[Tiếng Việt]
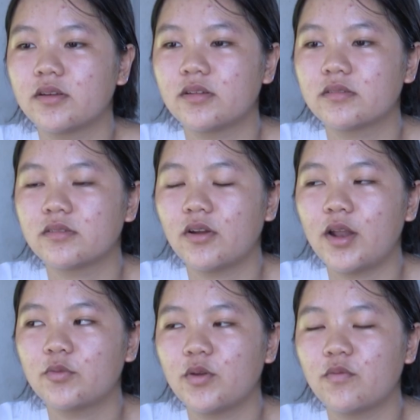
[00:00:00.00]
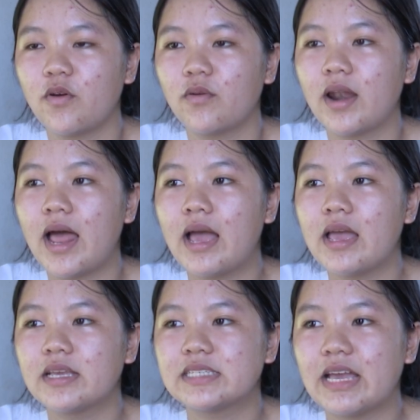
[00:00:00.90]
Có đặt nguyện vọng là
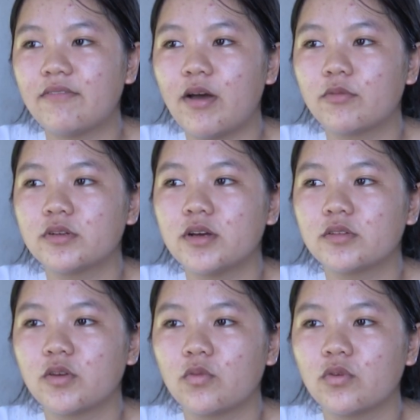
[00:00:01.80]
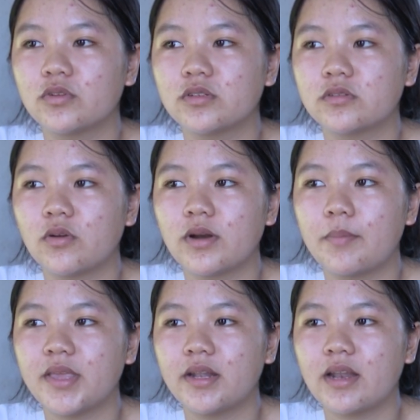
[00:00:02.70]
sẽ vào trường xong rồi trong
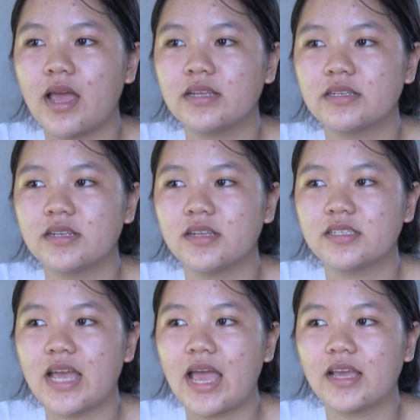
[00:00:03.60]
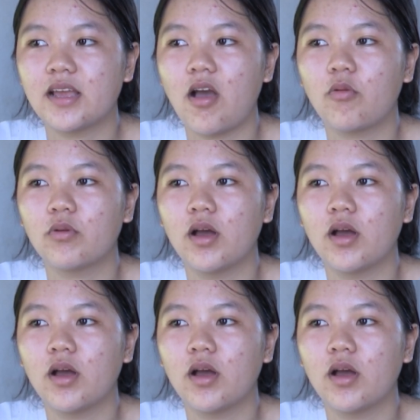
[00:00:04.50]
năm nhất này thì sẽ học,